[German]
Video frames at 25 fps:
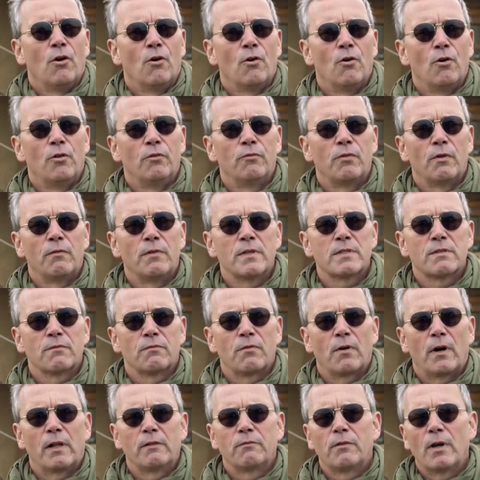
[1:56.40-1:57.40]
und wir wissen
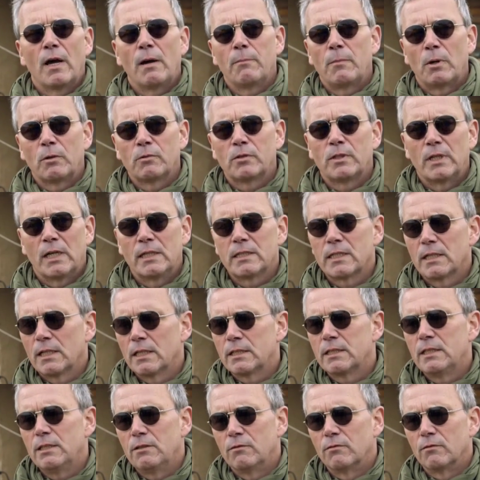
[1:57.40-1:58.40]
vor allem, wir haben auch die
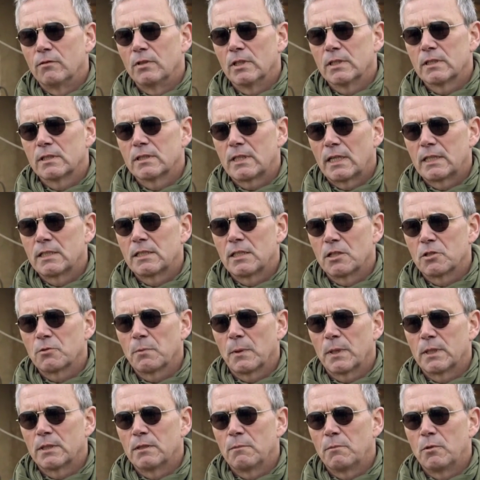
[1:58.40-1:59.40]
Alternativen. Das ist eigentlich der
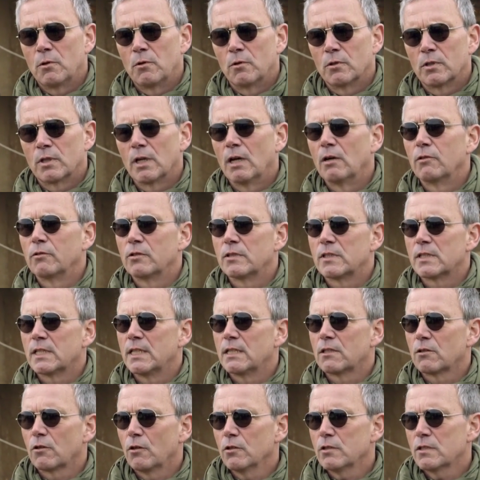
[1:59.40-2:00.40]
springende Punkt. Ja. Und es
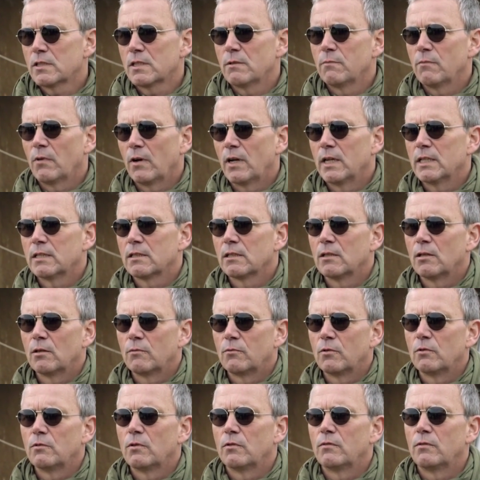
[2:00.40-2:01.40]
geht trotzdem weiter,
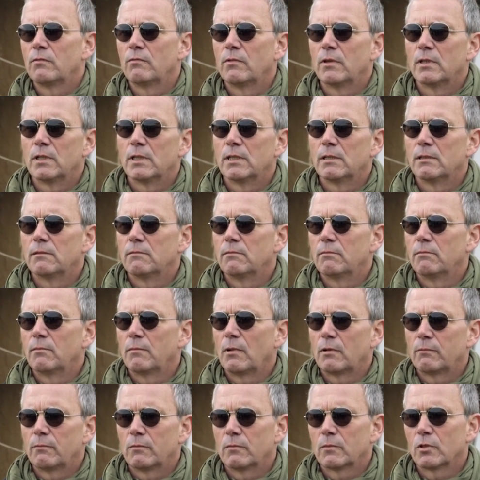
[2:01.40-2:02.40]
obwohl wir äh,
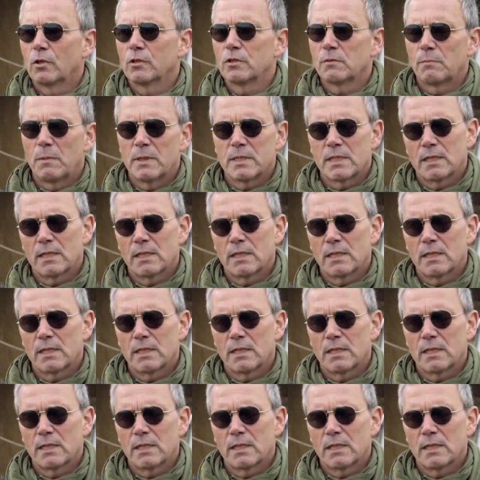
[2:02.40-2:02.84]
trotz